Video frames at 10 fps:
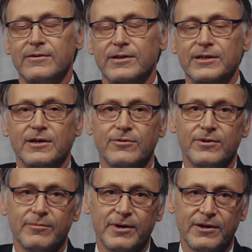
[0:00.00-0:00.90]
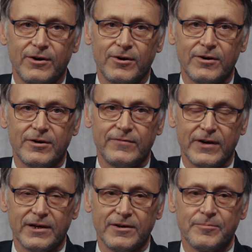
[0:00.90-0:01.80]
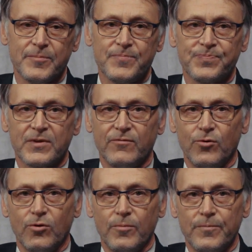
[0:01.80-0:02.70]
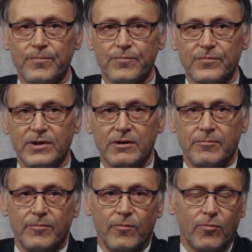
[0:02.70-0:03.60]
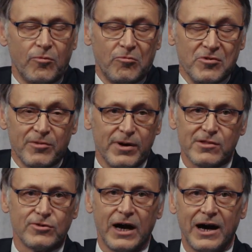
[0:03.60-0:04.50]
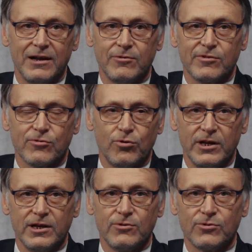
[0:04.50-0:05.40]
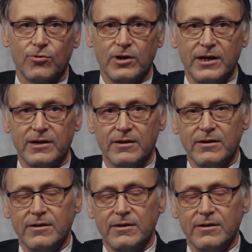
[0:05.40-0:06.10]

dinieren und am Ende auch feiern, wo hier unser Personal, unsere Kolleginnen und Kollegen